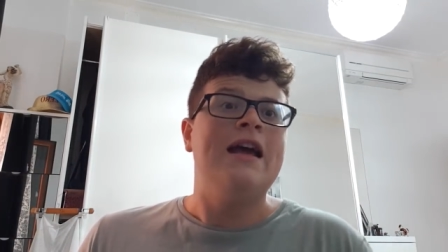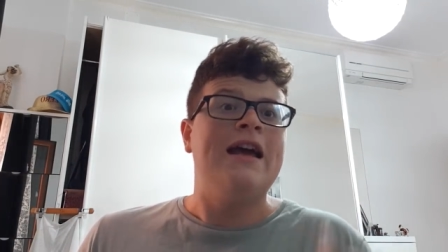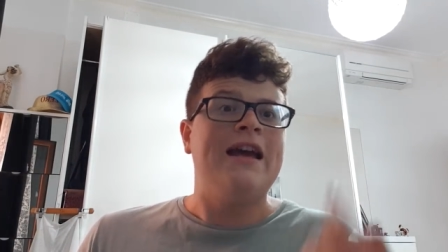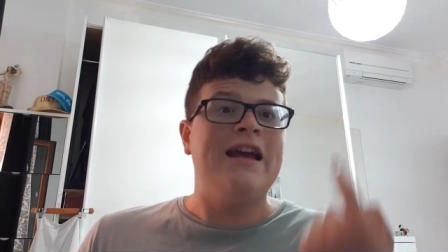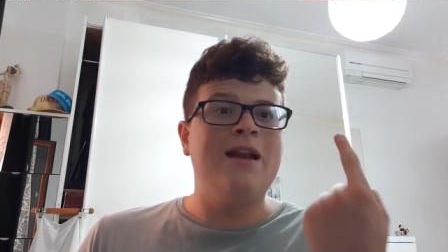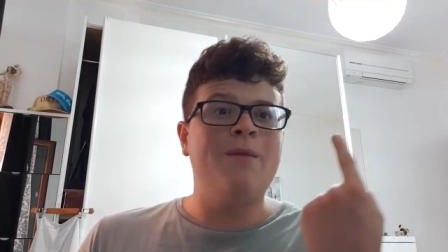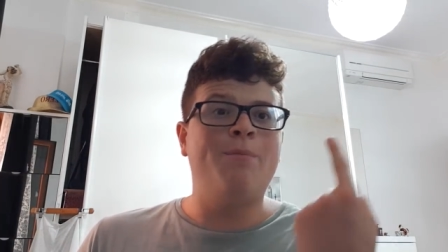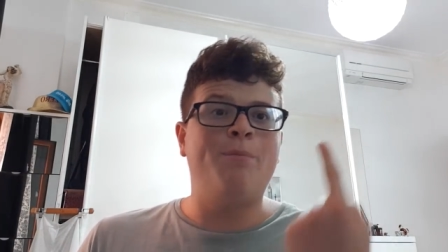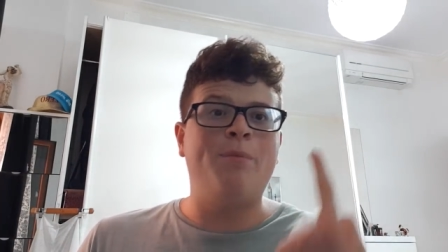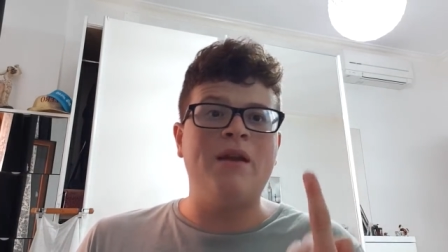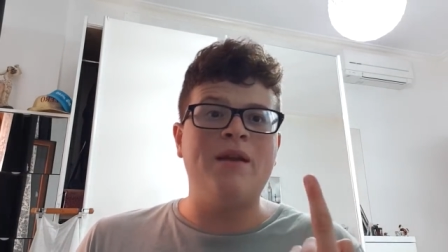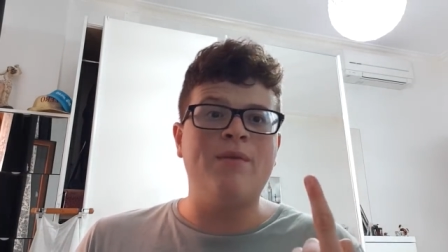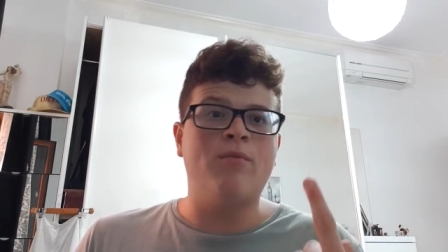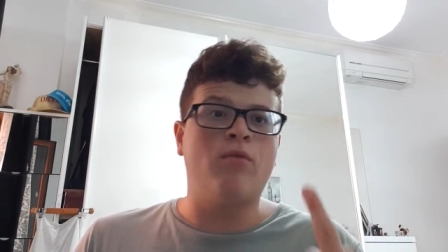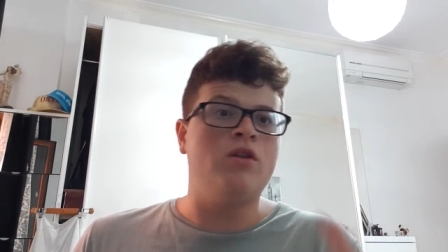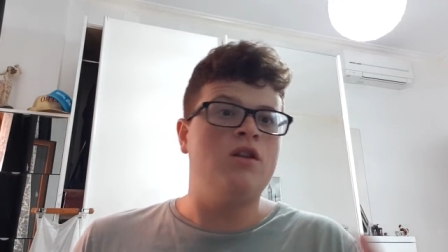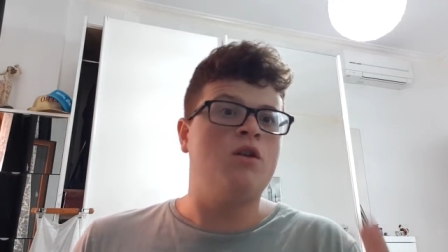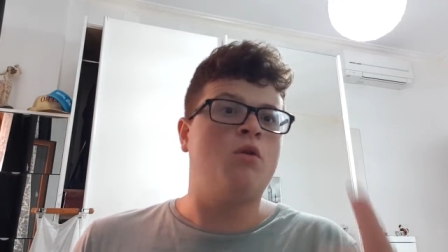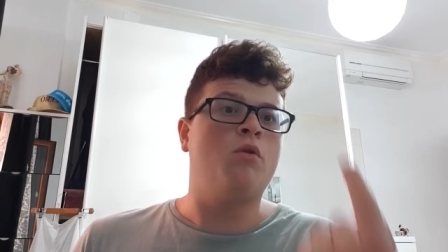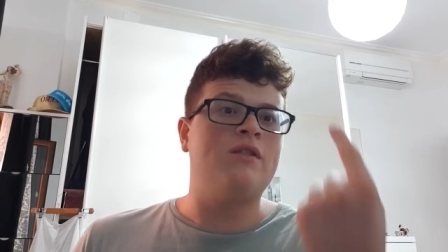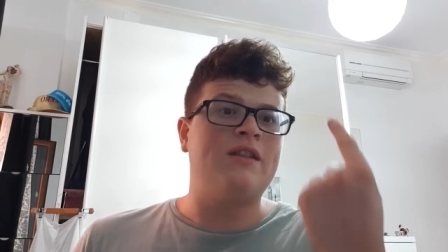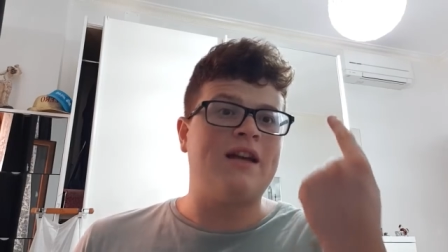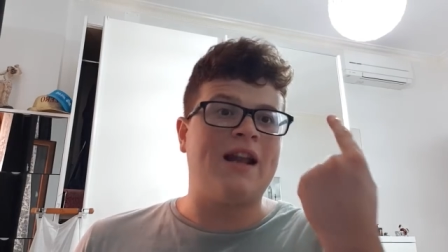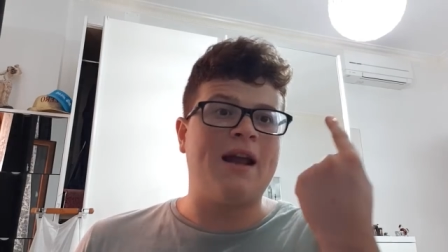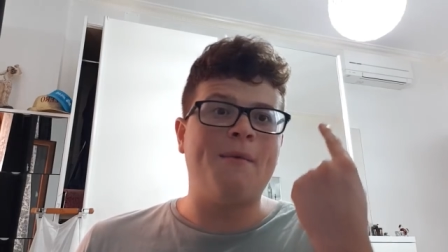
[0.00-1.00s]
Il primo di
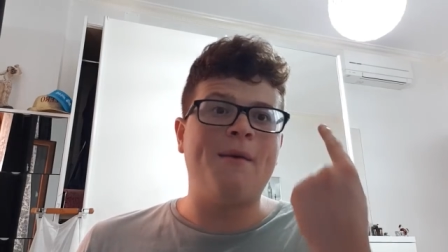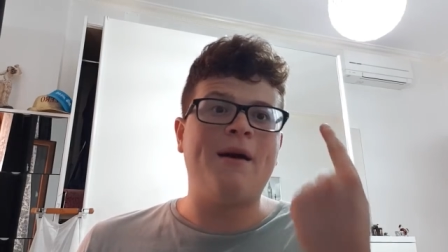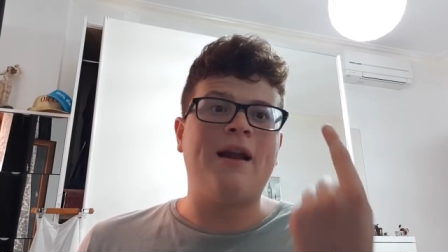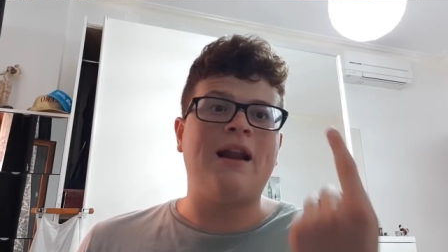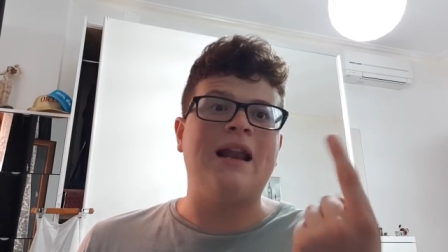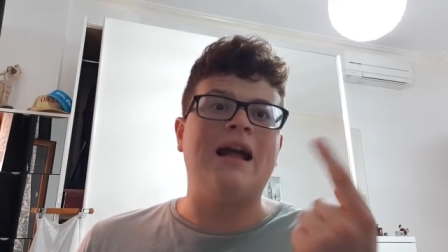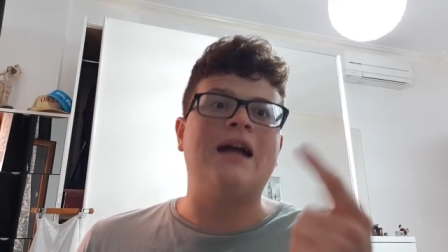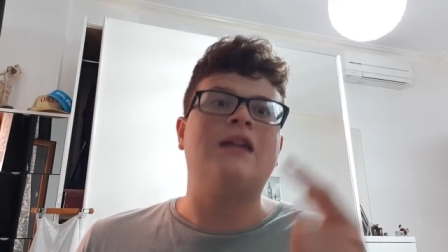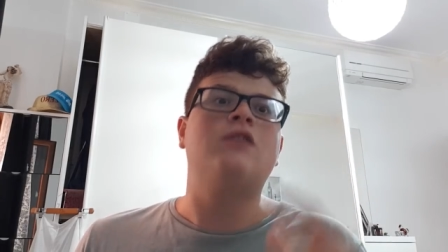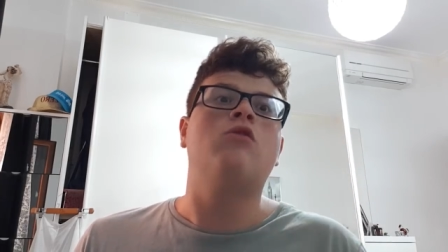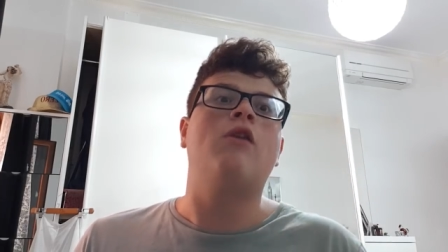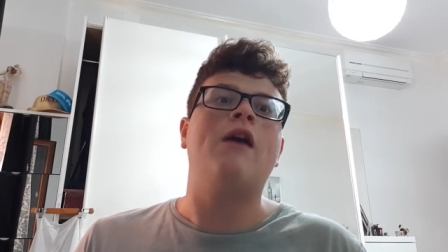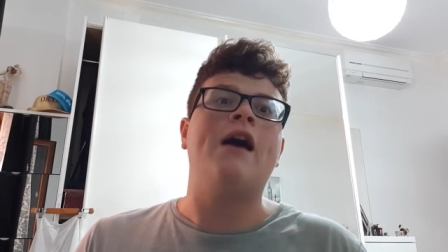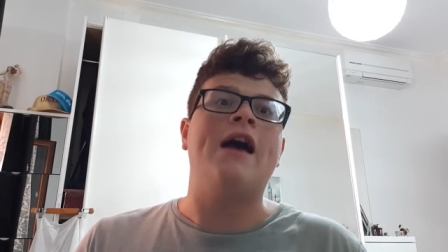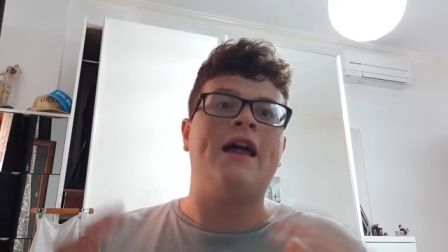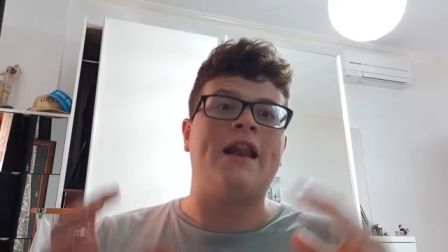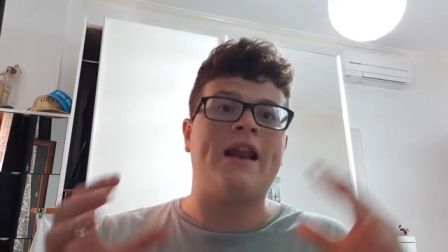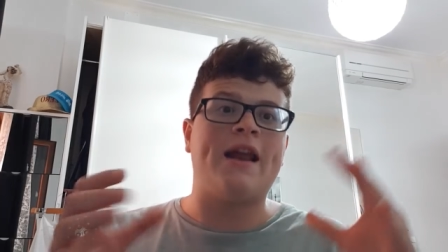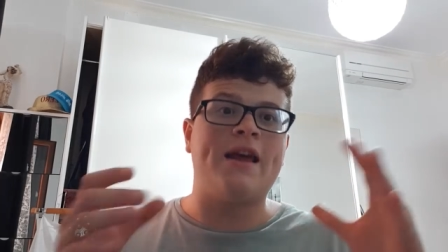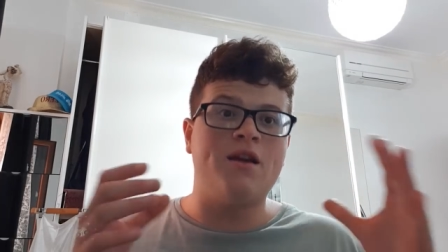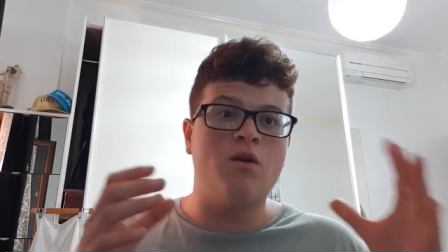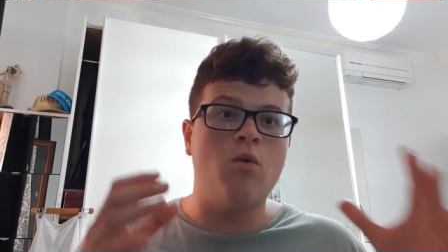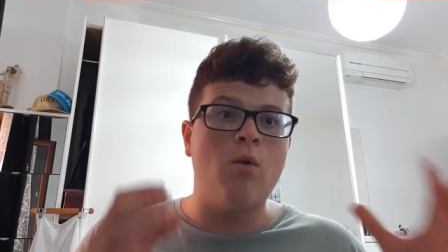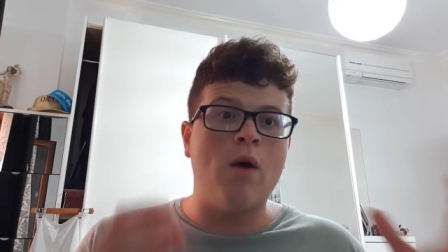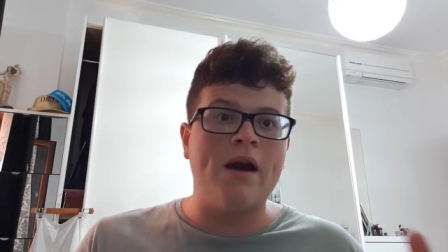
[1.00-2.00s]
cui si era parlato
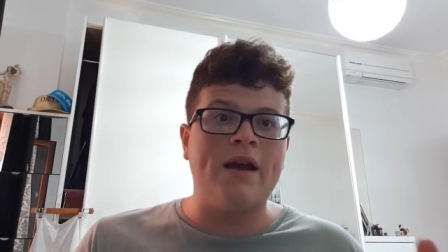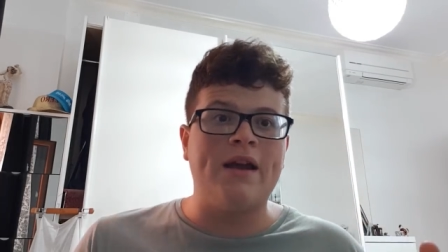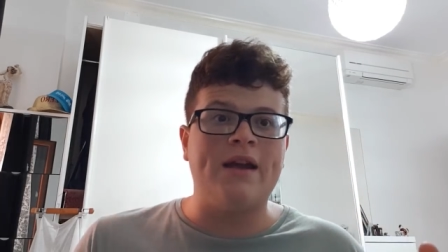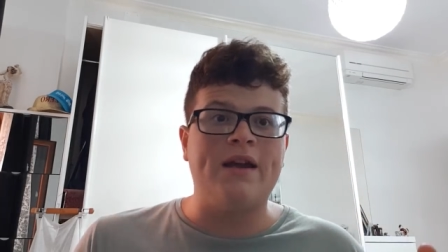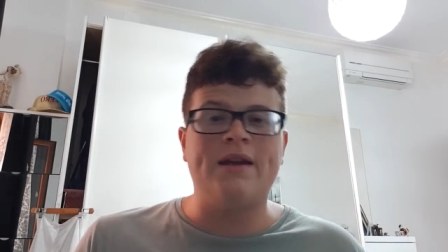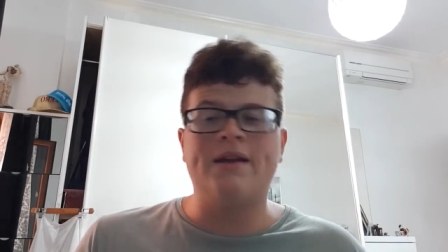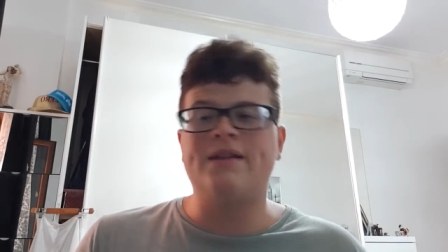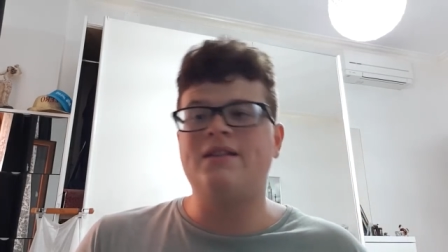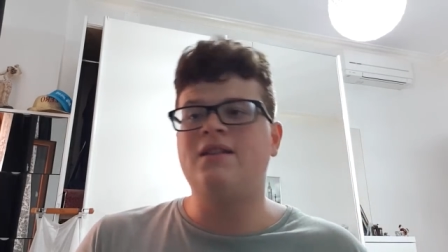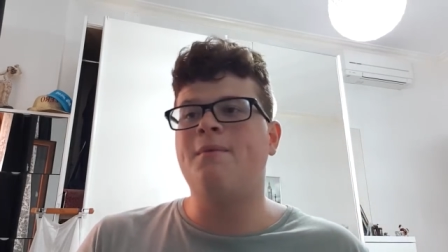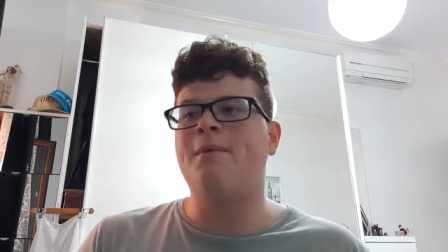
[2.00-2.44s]
era Higuain,